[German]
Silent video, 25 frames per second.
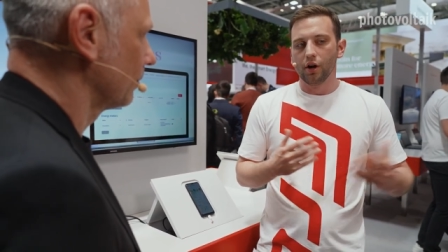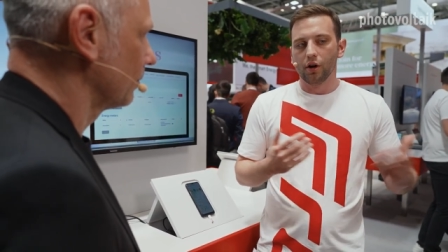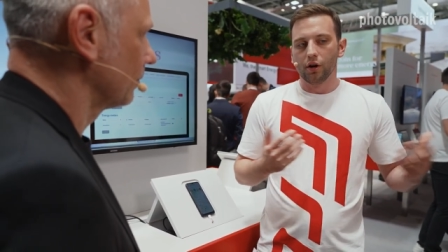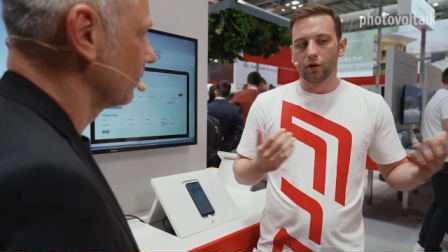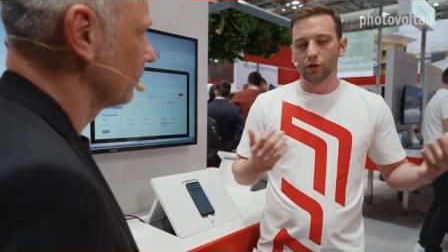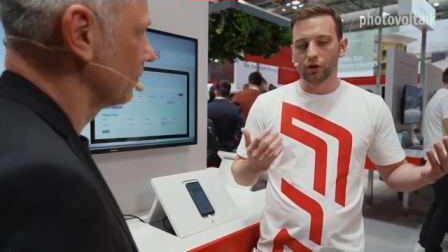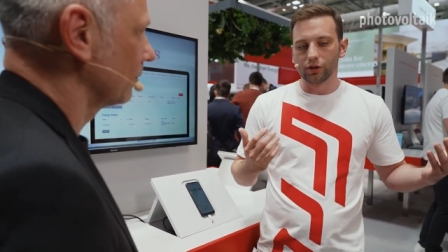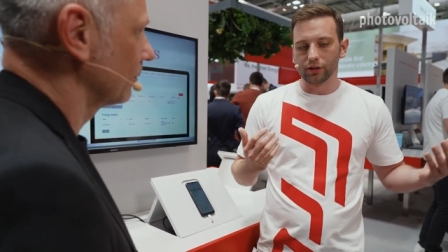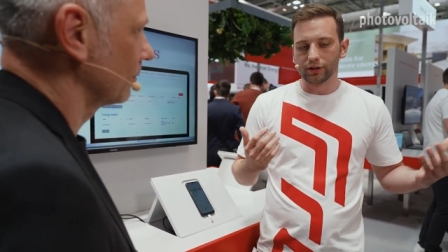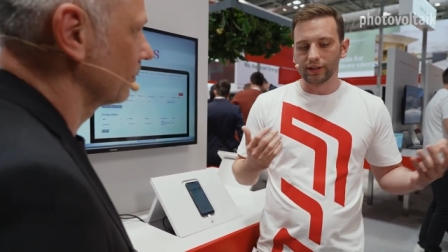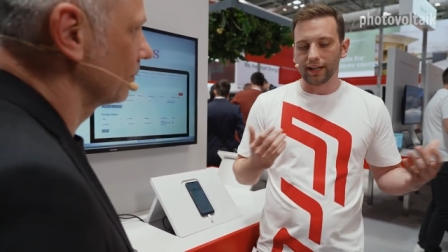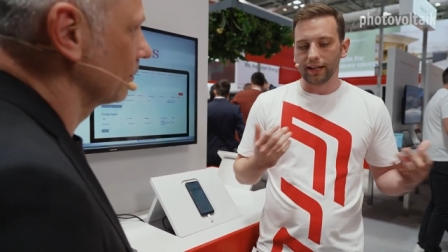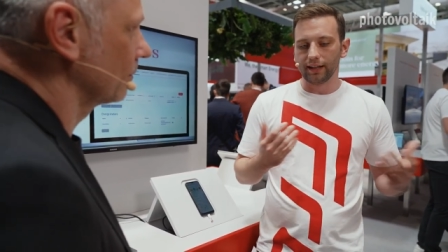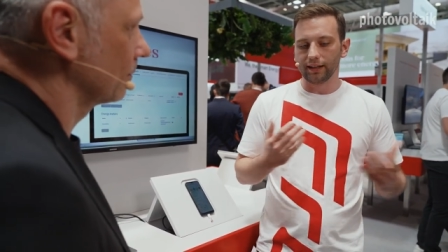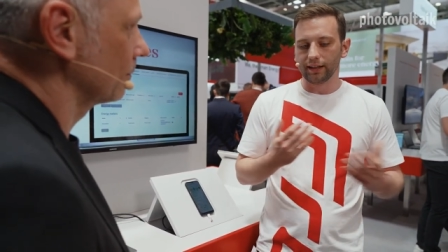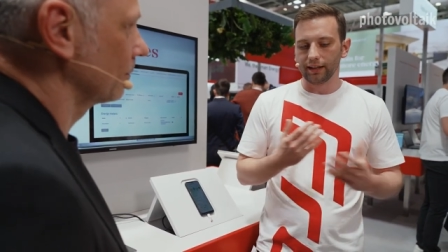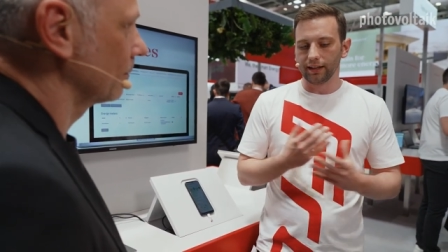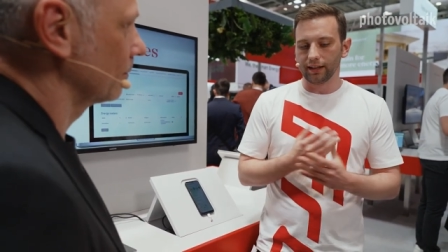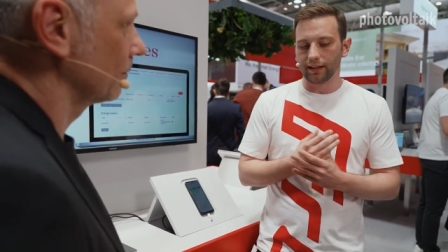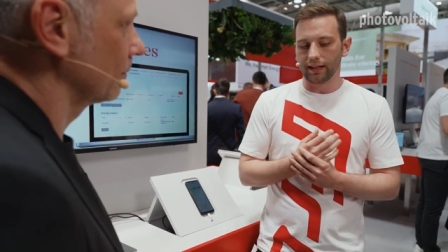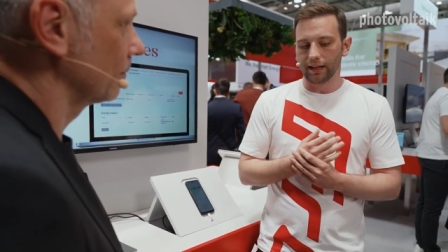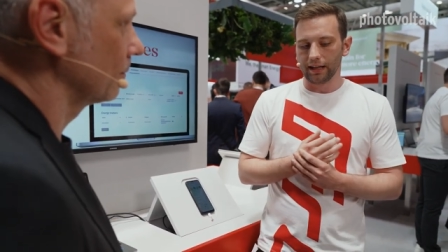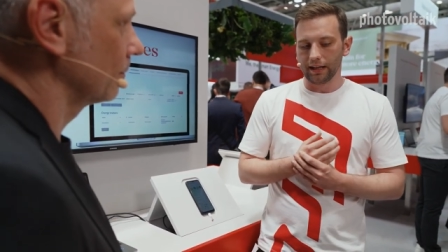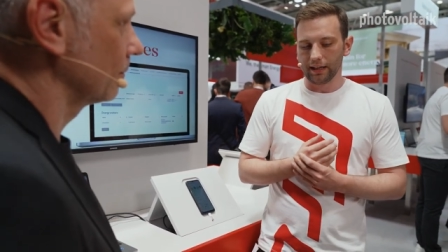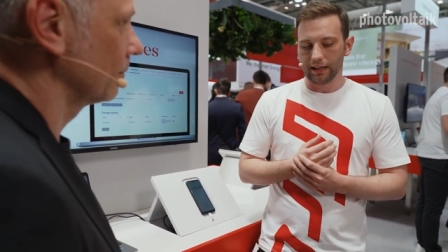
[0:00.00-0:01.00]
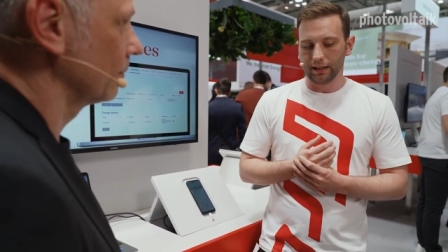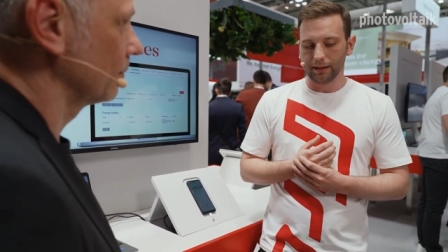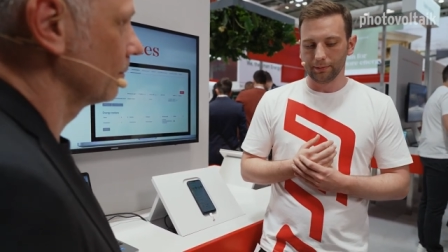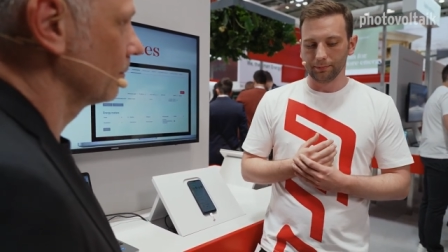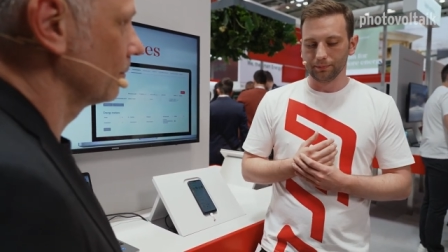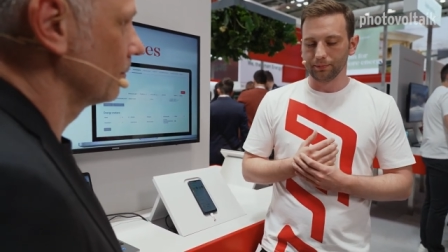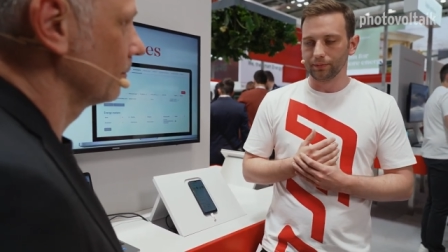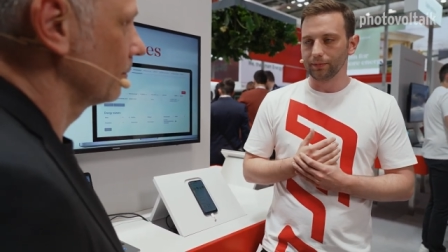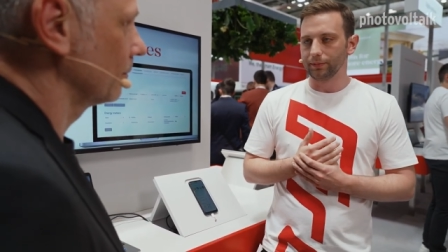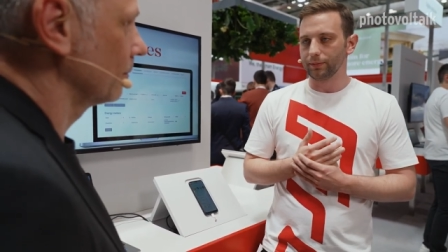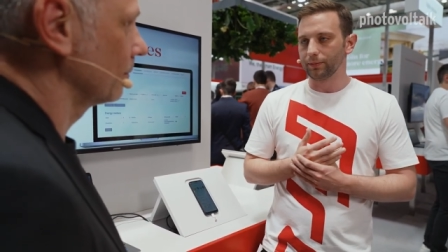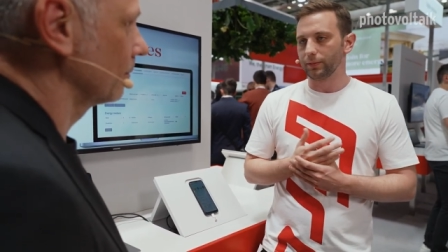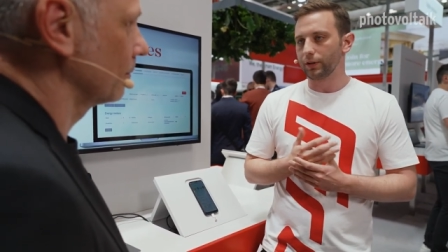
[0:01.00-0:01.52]
Und schlussendlich
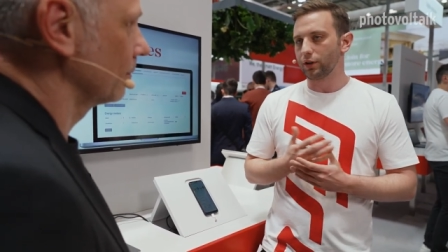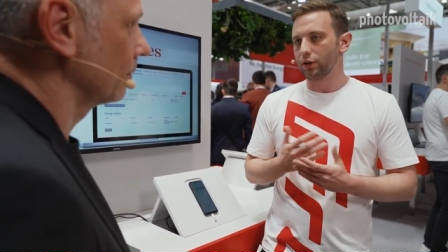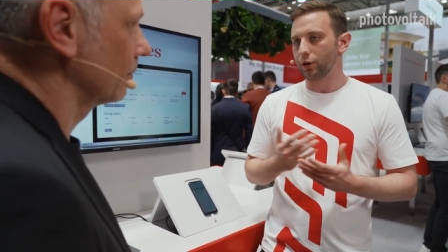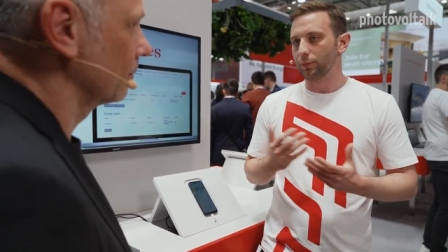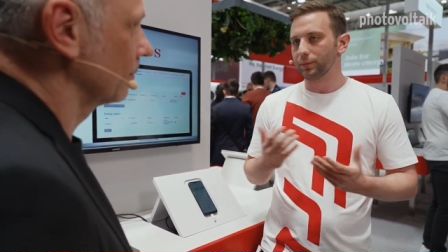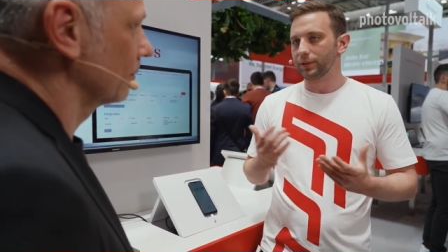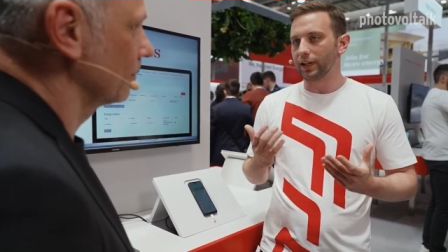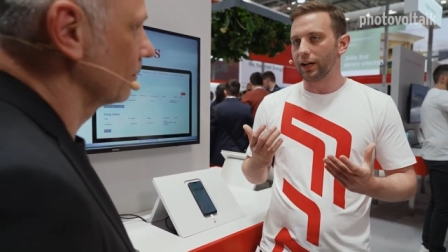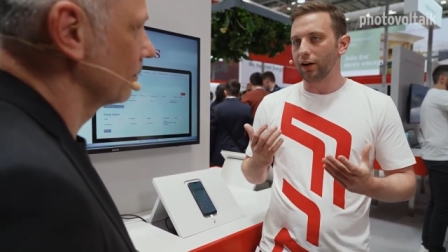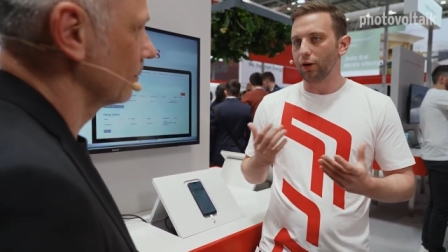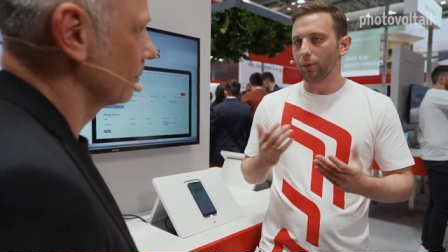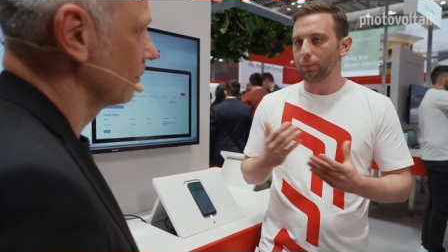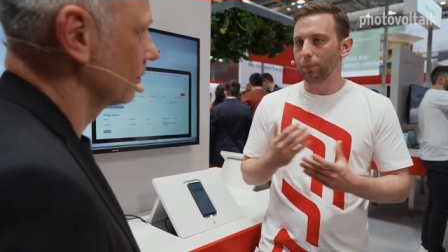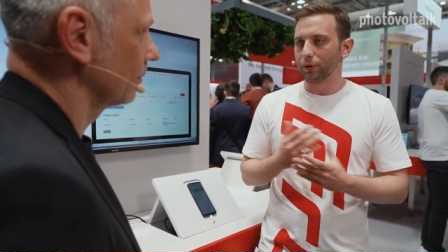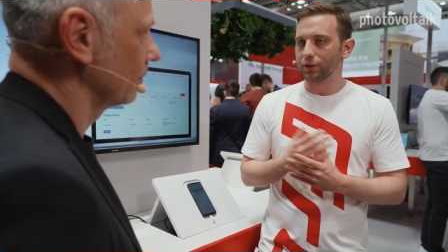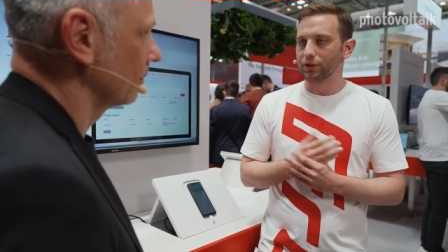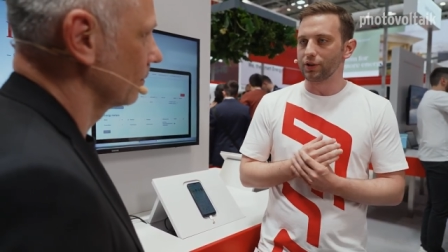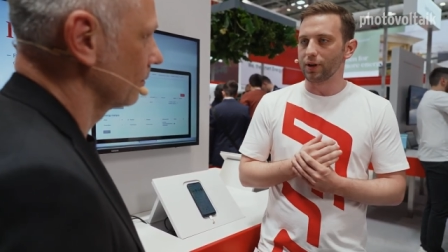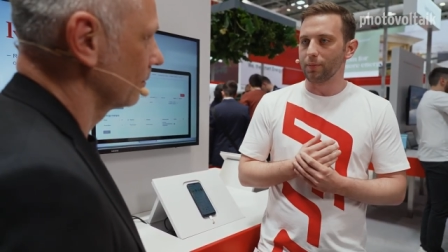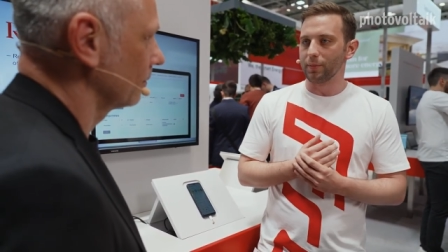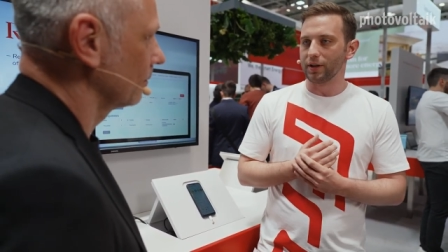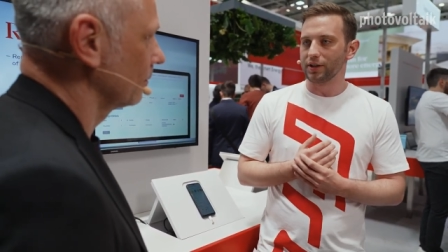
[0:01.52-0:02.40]
ähm, kommt es auch ab und zu